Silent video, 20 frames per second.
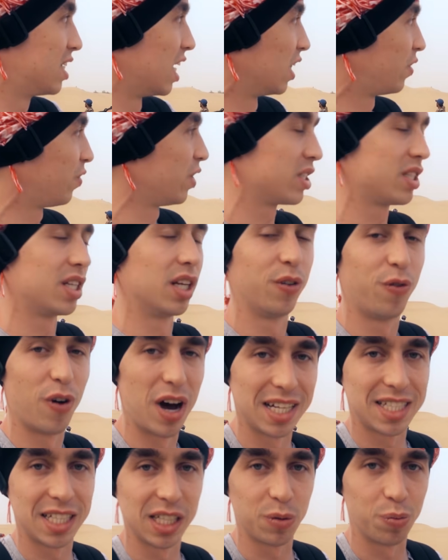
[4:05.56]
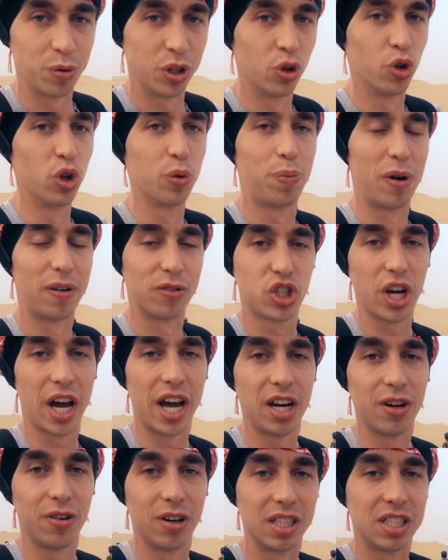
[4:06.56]
соответственно, 20 минут
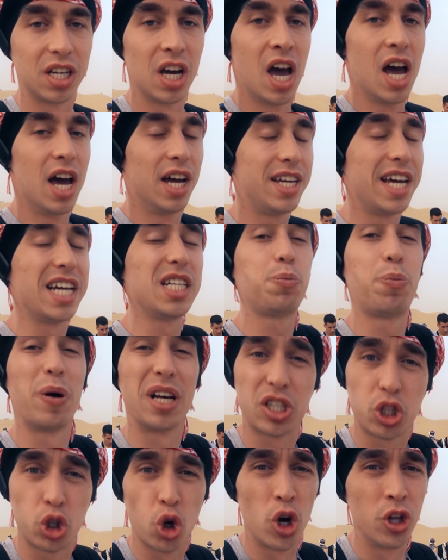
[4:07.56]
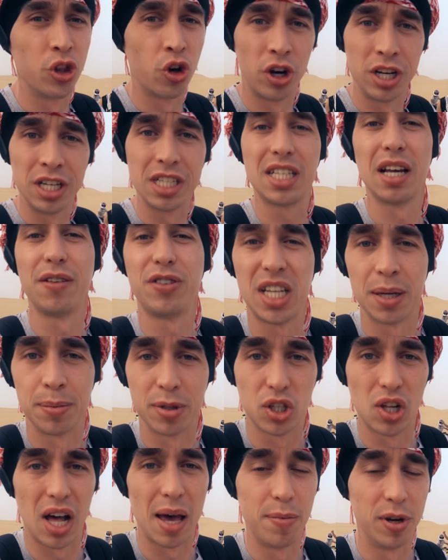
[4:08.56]
повжаривать. Есть по 100, но они совсем
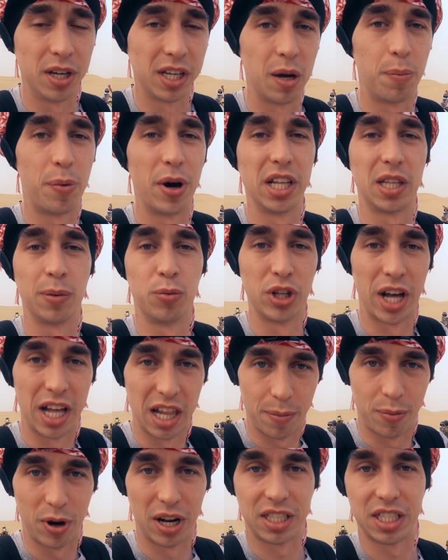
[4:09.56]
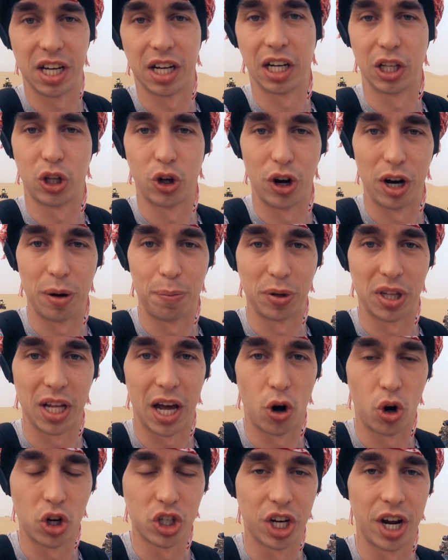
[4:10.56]
слабенькие, поэтому надо брать те, которые
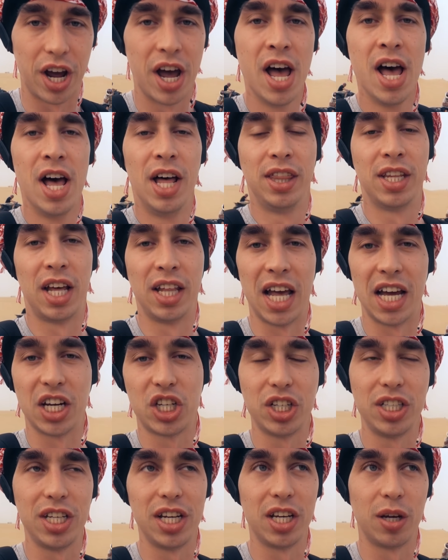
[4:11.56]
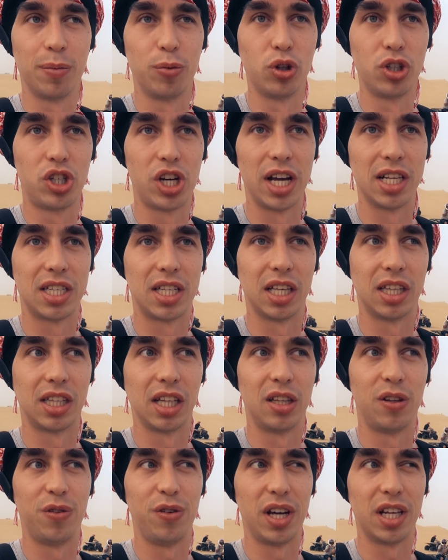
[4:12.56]
подороже. На наши деньги, получается,
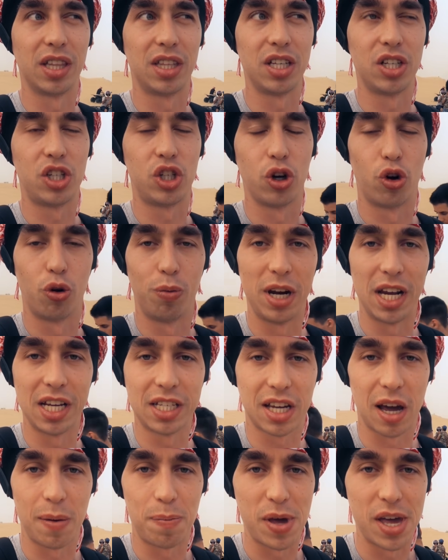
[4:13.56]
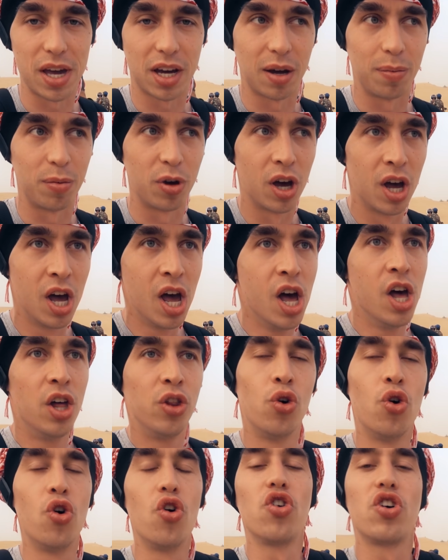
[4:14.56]
это 2000 рублей с копейками.
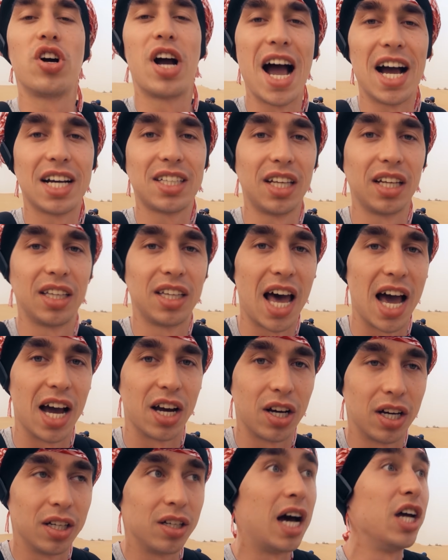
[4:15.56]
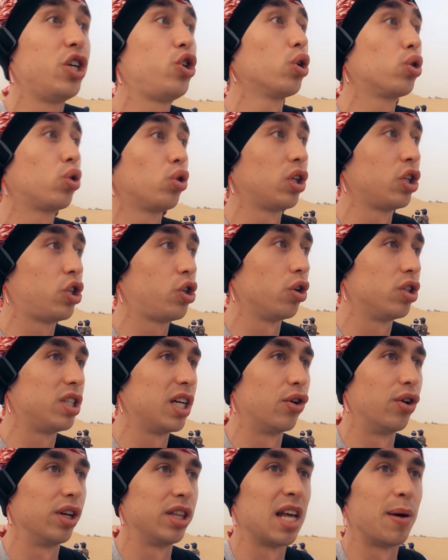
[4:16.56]
Ну, как-то так. А что тут еще
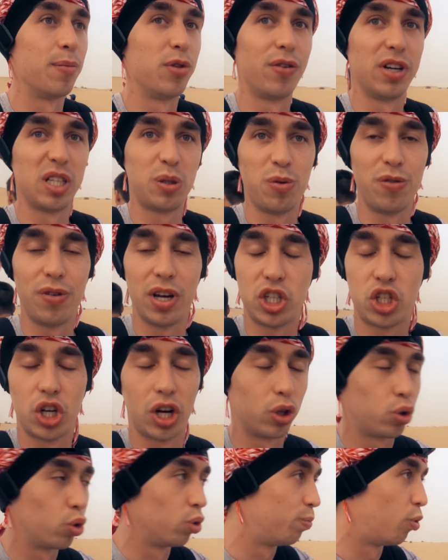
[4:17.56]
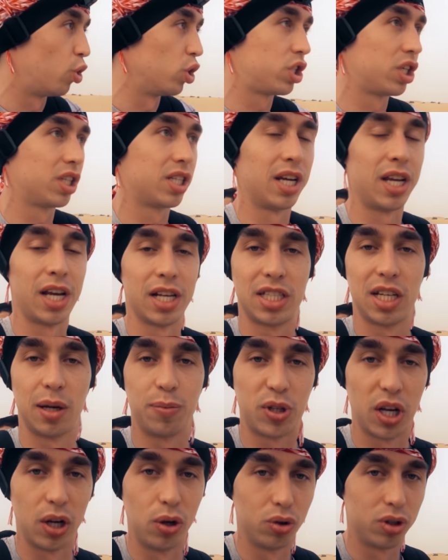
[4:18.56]
делать? Нам до 8 вечера тут больше заняться
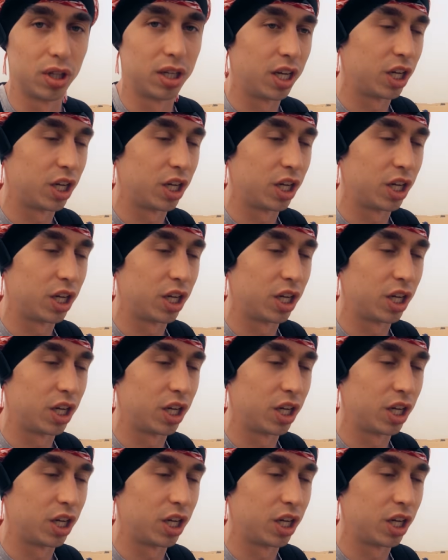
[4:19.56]
абсолютно